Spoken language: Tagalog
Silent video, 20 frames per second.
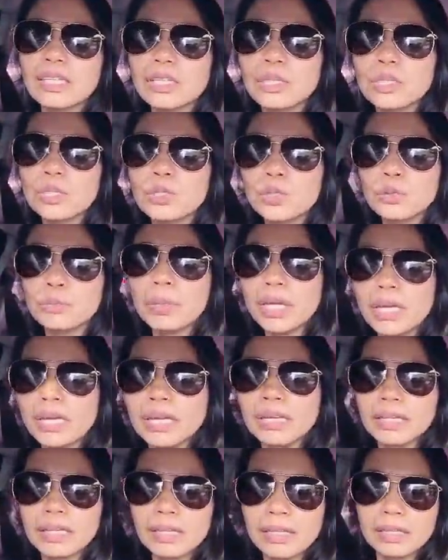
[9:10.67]
Subic
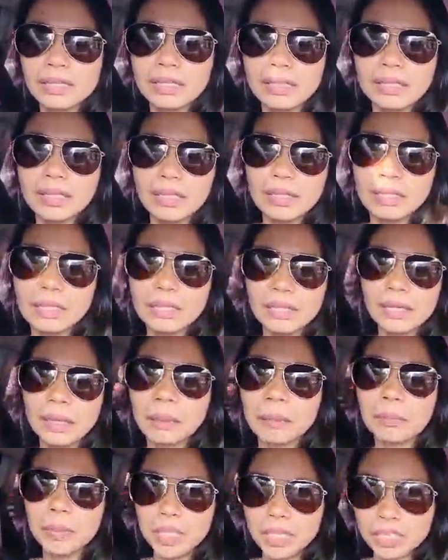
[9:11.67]

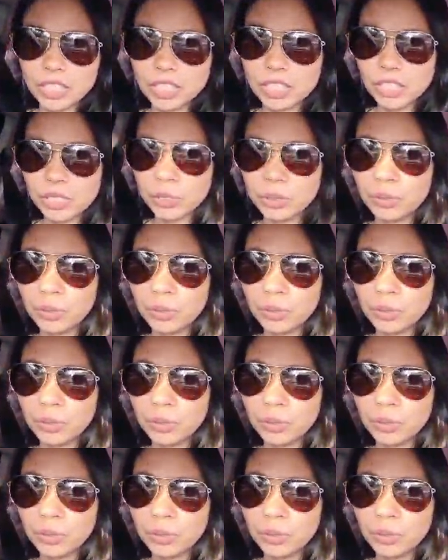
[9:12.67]
Beach